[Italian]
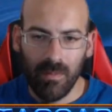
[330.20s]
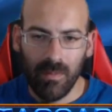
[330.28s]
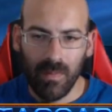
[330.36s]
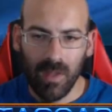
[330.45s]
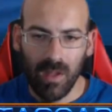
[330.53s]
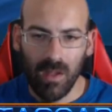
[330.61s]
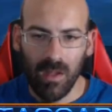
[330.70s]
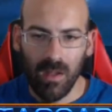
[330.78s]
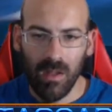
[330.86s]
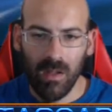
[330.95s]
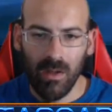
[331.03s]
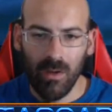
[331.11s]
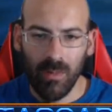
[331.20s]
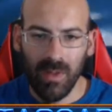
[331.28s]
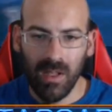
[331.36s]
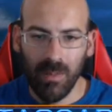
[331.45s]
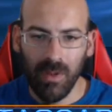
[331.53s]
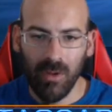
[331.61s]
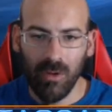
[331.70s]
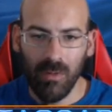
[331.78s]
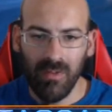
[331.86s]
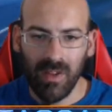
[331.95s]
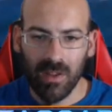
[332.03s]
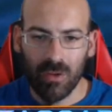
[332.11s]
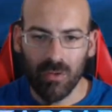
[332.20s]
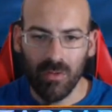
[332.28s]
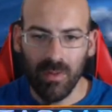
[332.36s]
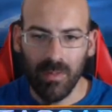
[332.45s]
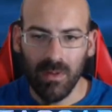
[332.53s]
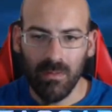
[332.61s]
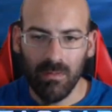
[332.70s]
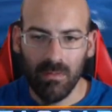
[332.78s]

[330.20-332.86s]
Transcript: E non ho ben capito come faccio, va bene.